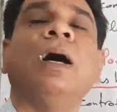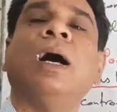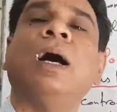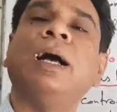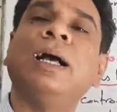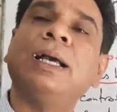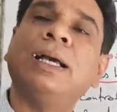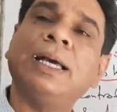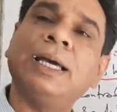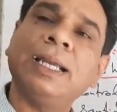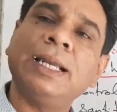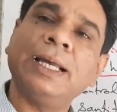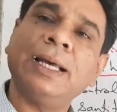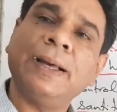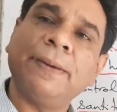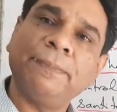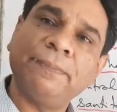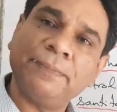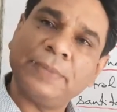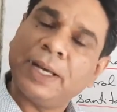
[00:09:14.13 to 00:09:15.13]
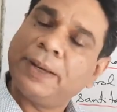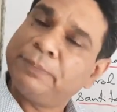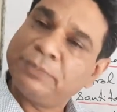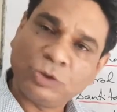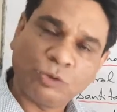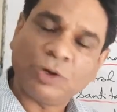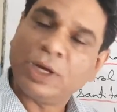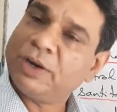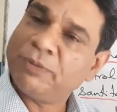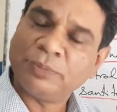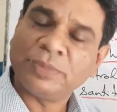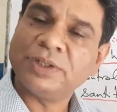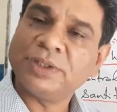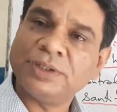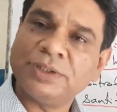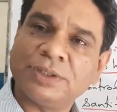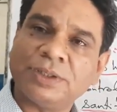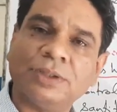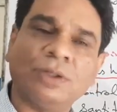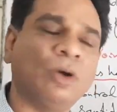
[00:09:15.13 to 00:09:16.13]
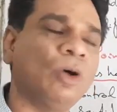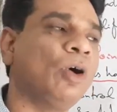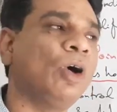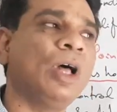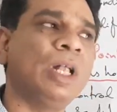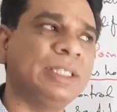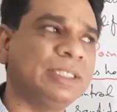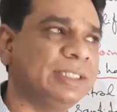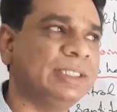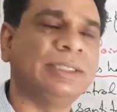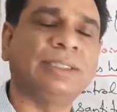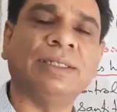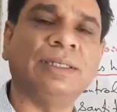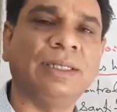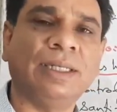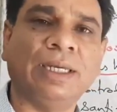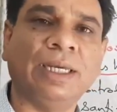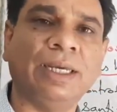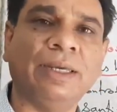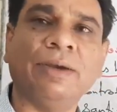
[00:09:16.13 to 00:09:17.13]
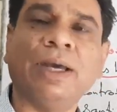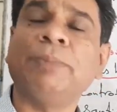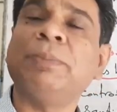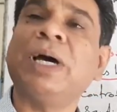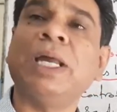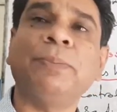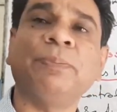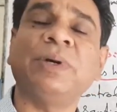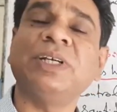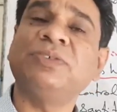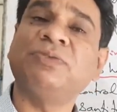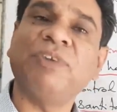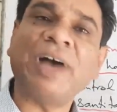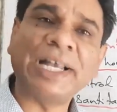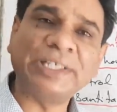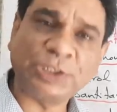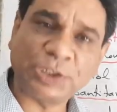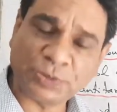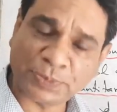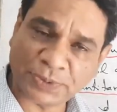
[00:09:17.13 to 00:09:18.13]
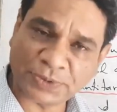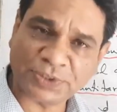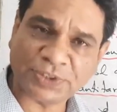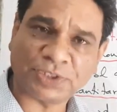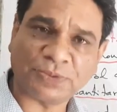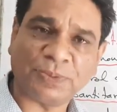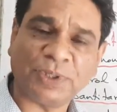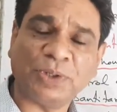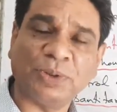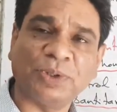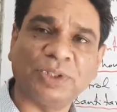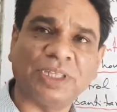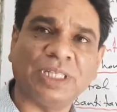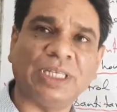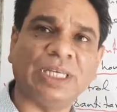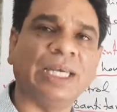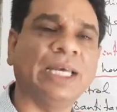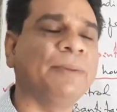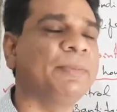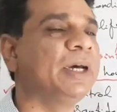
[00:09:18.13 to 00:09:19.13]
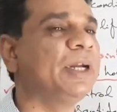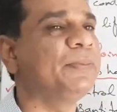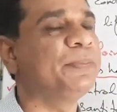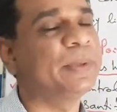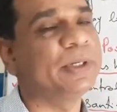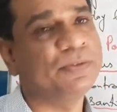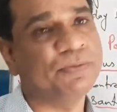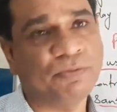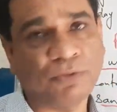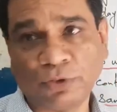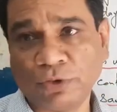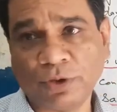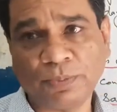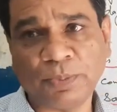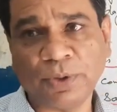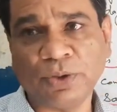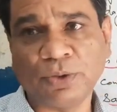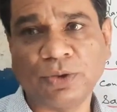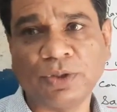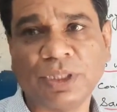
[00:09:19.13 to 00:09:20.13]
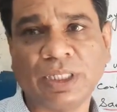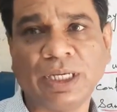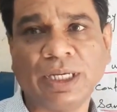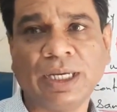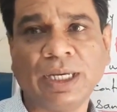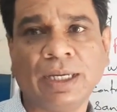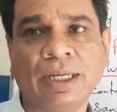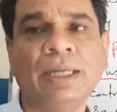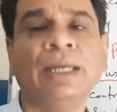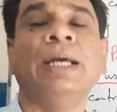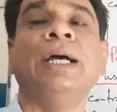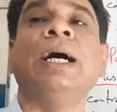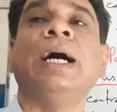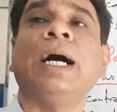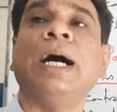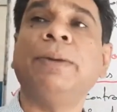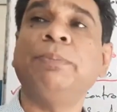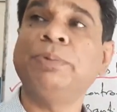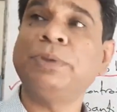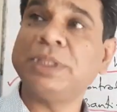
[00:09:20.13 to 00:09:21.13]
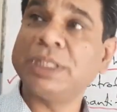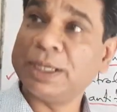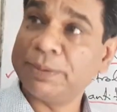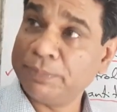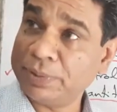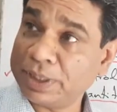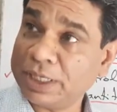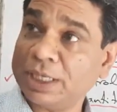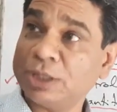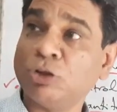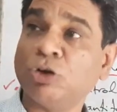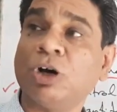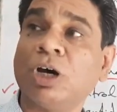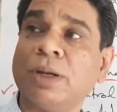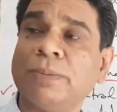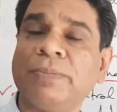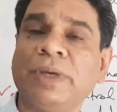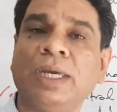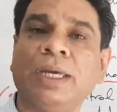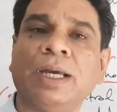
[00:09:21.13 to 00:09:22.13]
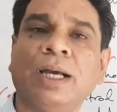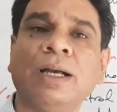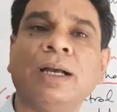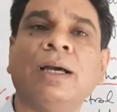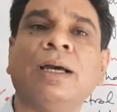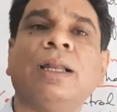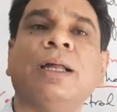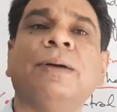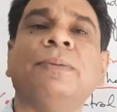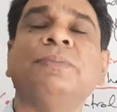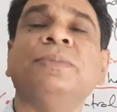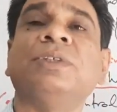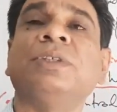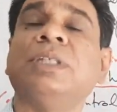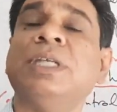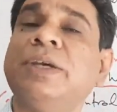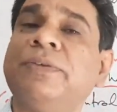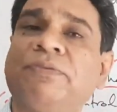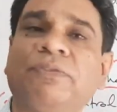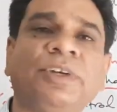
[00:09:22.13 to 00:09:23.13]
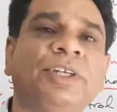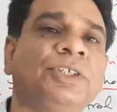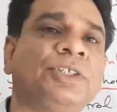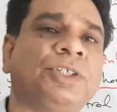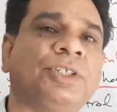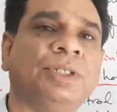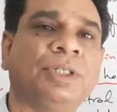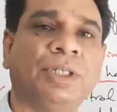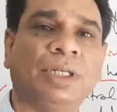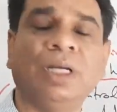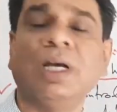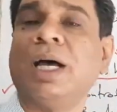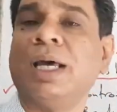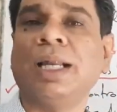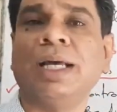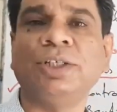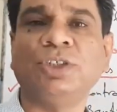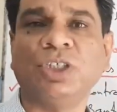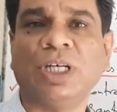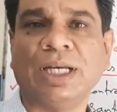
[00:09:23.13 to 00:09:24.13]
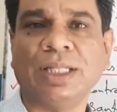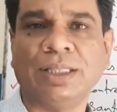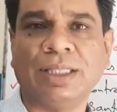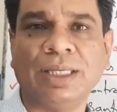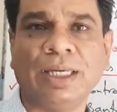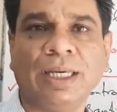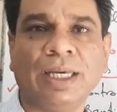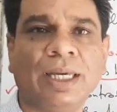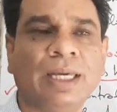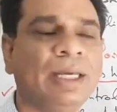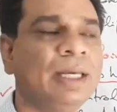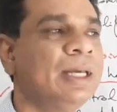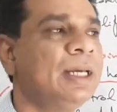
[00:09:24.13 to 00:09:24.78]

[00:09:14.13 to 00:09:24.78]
अगर हम हम 12 मंथ्स ऑल सीज़न की हमारे पास वेजिटेबल्स भी होती है हमारे पास फ्रूट भी होते हैं अब तब के दौर में अगर हम सी फिश खाना चाहते हैं